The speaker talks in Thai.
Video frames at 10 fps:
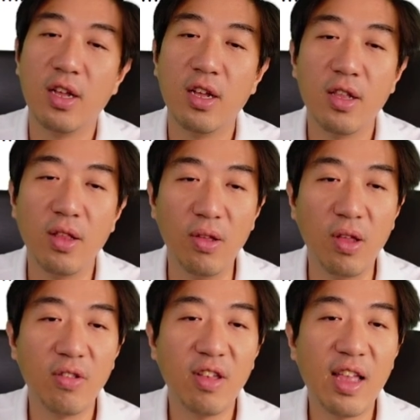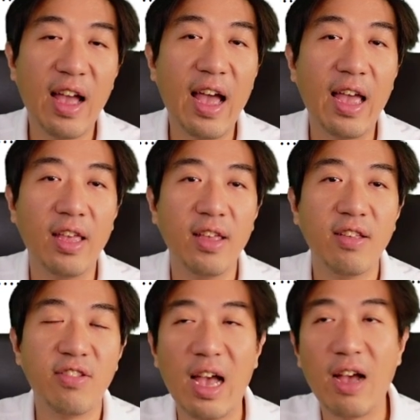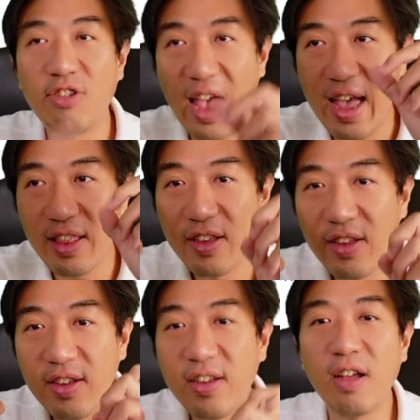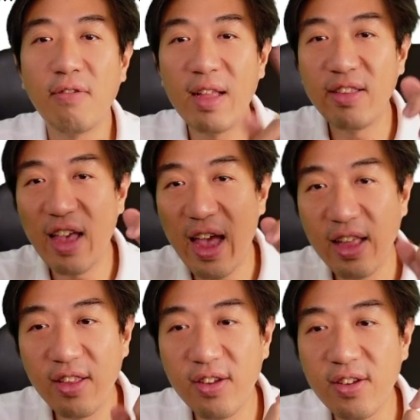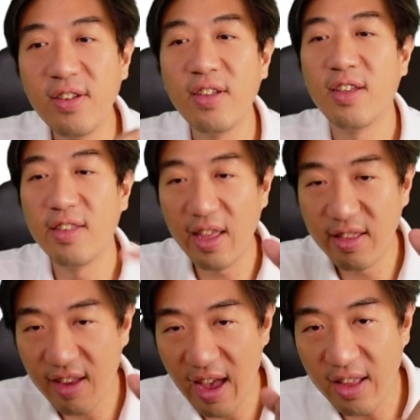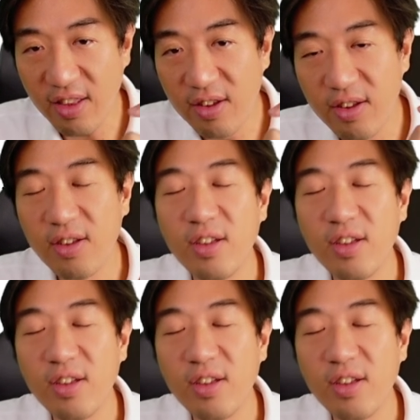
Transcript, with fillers: หรือน้องจะถ่ายเช้าแชะหนึ่งกลางวันแชะหนึ่งเย็นแชะหนึ่ง